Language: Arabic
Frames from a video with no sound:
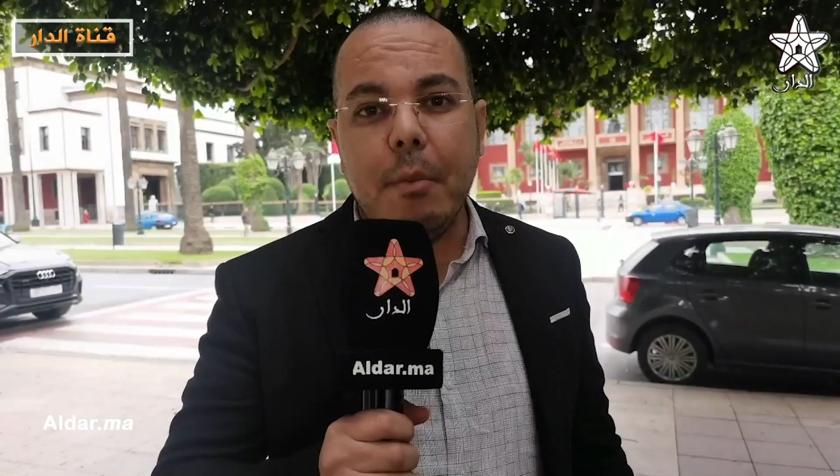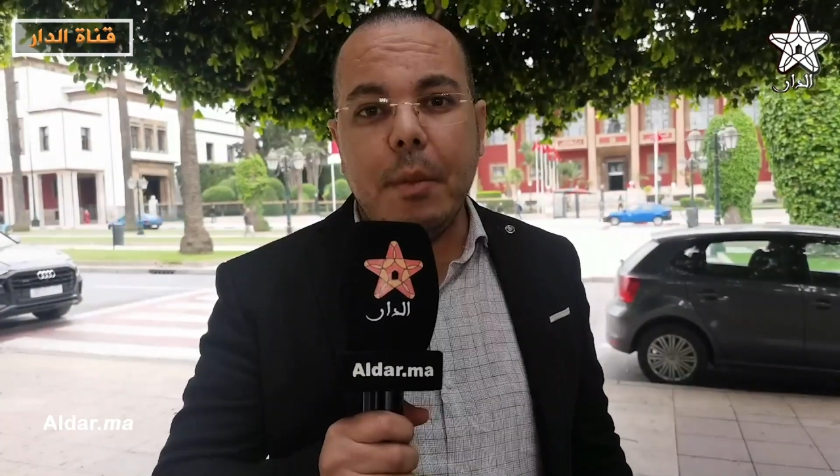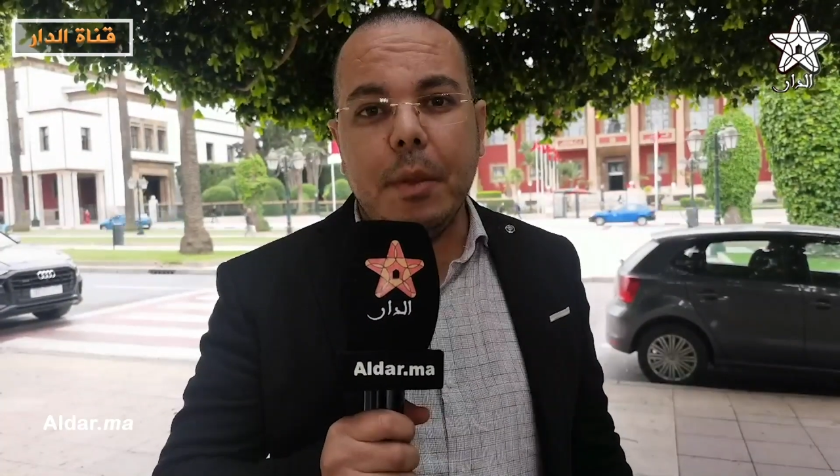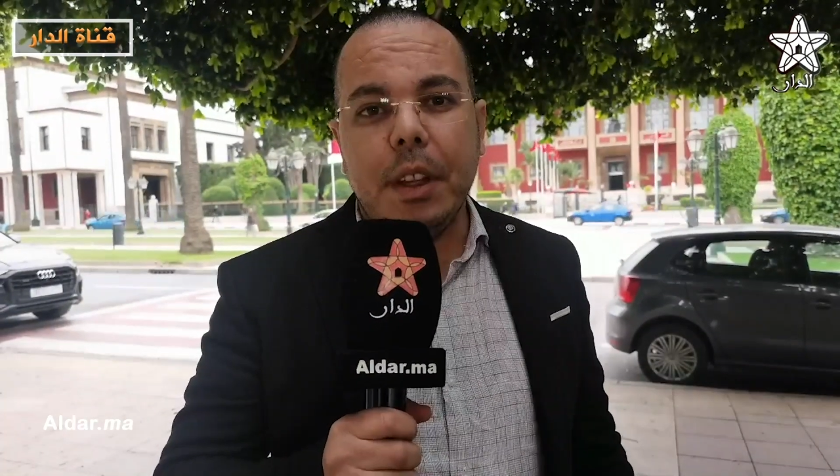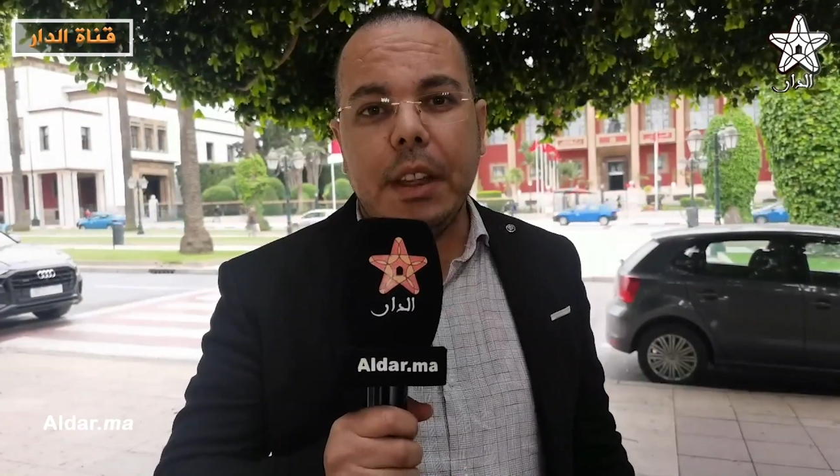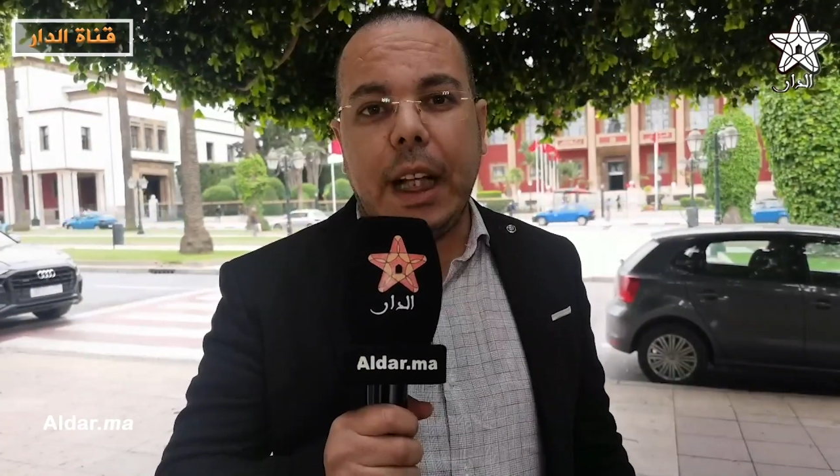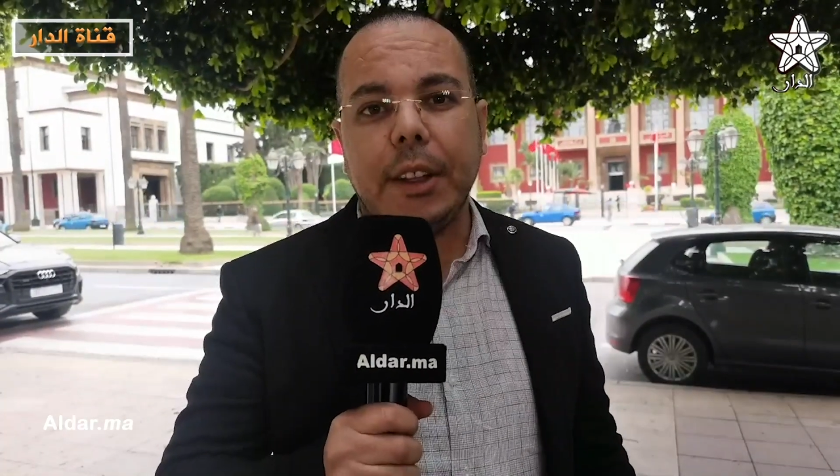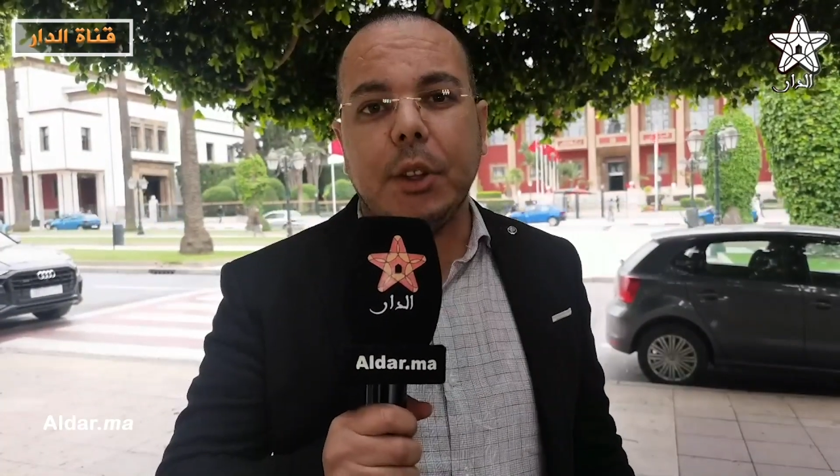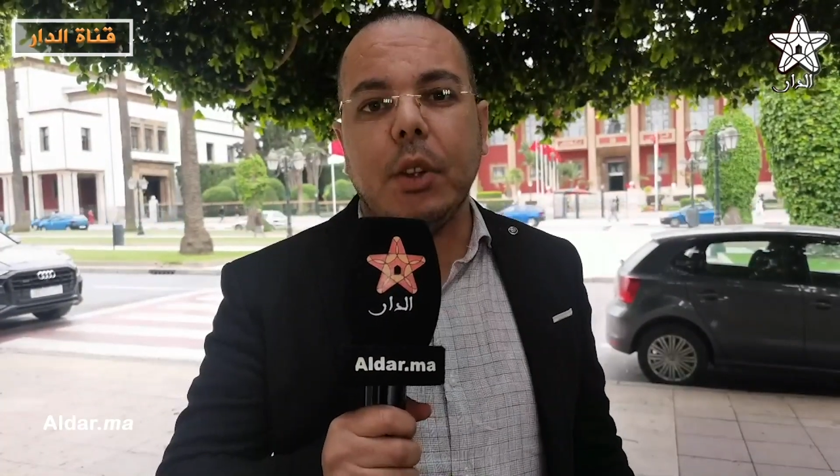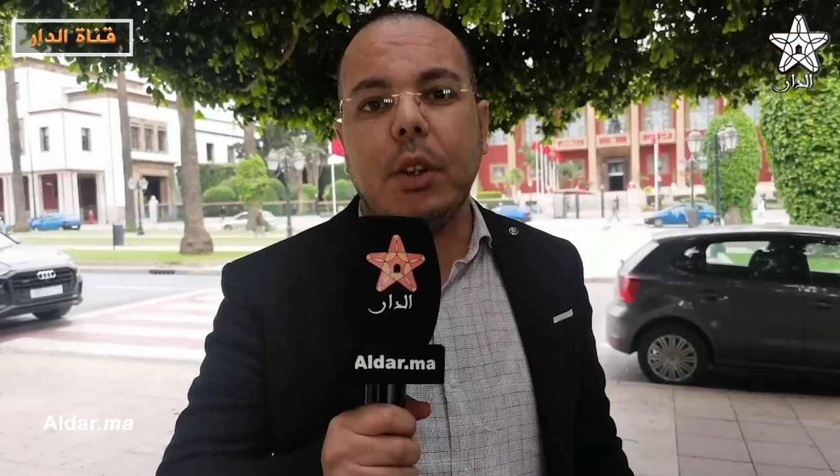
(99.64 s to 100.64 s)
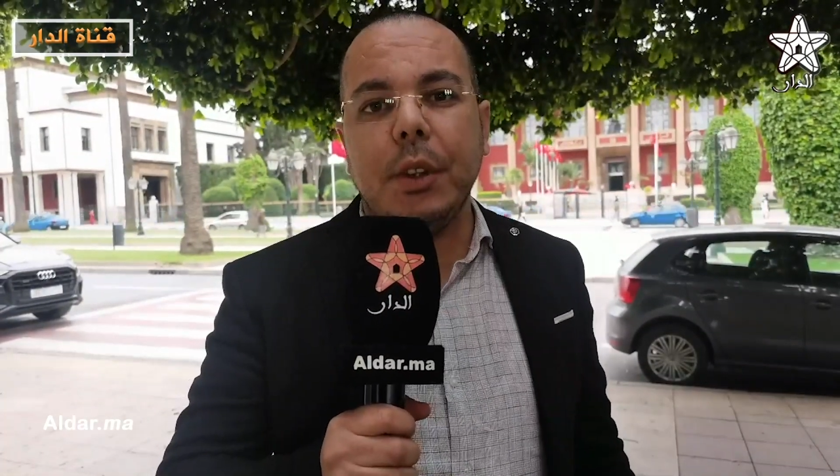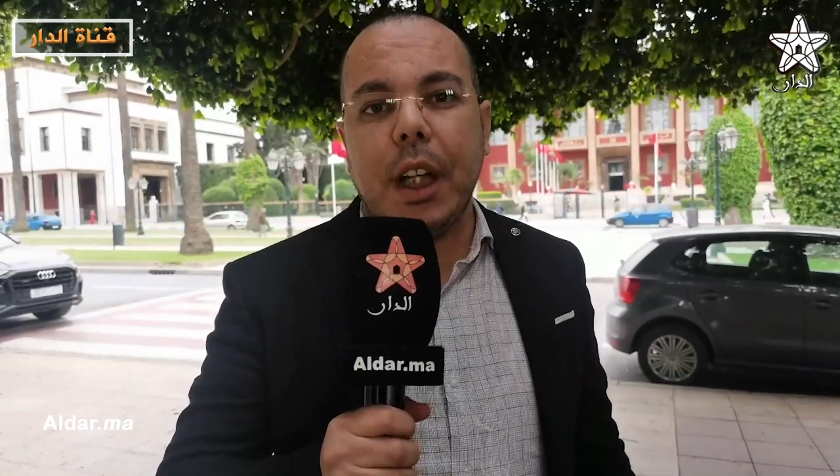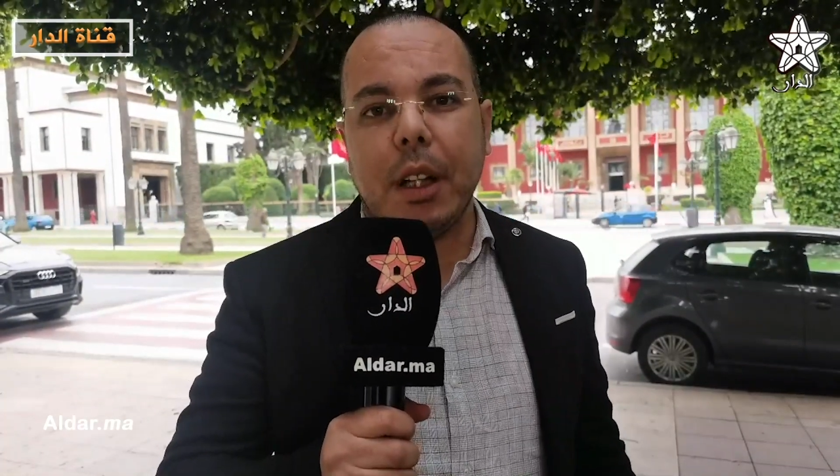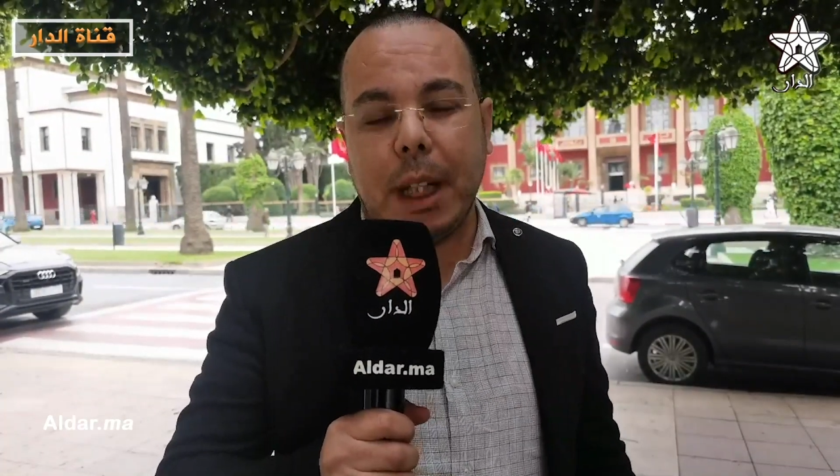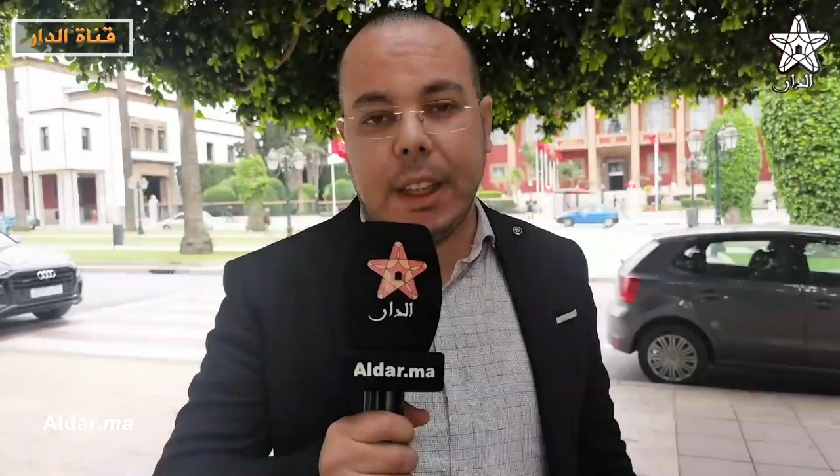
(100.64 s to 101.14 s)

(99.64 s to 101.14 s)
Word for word: لم يحصره في